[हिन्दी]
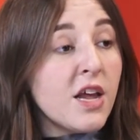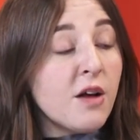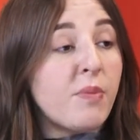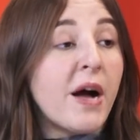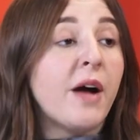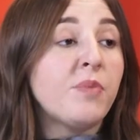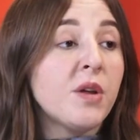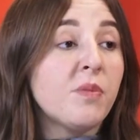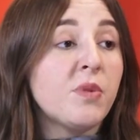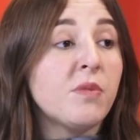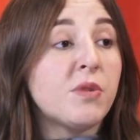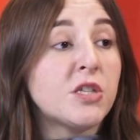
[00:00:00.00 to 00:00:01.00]
एक बाप ने
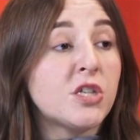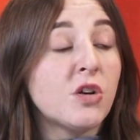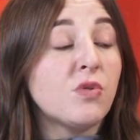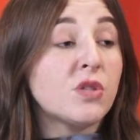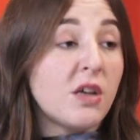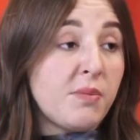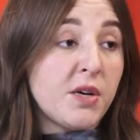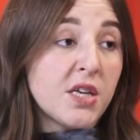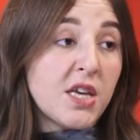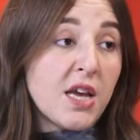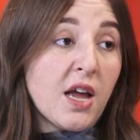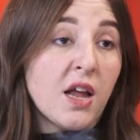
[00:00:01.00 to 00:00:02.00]
अपने बच्चे को ज़बह
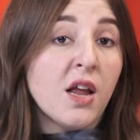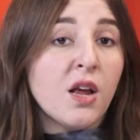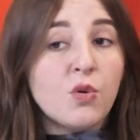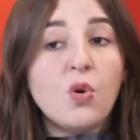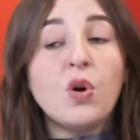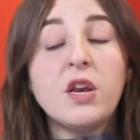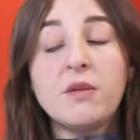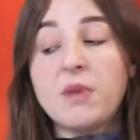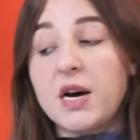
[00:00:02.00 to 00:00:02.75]
किया है गोली